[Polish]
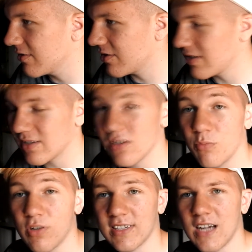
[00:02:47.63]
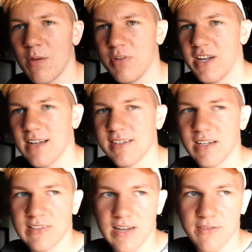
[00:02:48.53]
To, się to była taka aplikacja
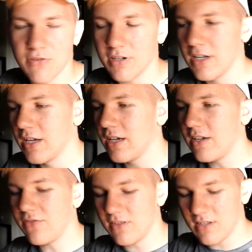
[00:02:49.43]
na telefon i w...